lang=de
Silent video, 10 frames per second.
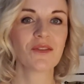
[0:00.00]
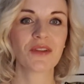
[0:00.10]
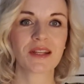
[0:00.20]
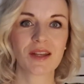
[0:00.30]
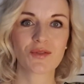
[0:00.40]

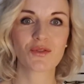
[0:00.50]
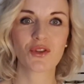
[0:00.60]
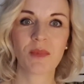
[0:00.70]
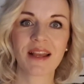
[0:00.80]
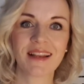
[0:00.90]
Vielleicht hast du es
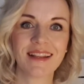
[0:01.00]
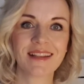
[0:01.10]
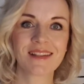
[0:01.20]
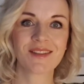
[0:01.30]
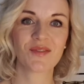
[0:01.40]
schon mal
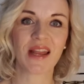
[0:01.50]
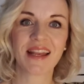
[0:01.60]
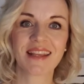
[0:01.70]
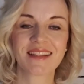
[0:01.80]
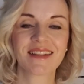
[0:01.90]
gelesen, wenn
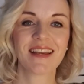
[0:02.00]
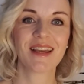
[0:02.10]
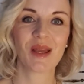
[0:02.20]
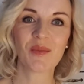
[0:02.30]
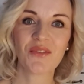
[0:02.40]
nicht,
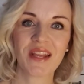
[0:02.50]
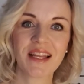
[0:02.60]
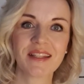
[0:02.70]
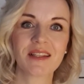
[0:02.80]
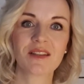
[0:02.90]
empfehle
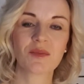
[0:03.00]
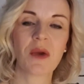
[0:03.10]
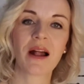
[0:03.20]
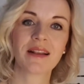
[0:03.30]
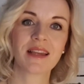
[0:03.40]
ich dir das
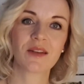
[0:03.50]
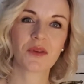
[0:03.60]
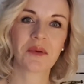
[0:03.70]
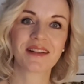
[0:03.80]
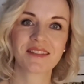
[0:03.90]
mal, dir
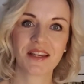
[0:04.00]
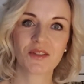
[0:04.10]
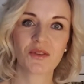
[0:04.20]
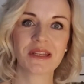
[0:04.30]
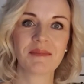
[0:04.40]
einfach mal
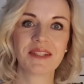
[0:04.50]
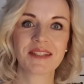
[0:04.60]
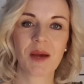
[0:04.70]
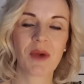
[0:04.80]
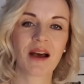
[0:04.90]
Zeit zu nehmen, dich
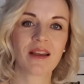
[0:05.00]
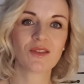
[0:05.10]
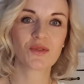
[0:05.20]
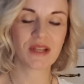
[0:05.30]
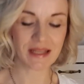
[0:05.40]
da mal
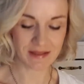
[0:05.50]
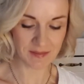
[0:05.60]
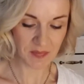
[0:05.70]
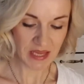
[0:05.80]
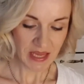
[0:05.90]
reinzulesen.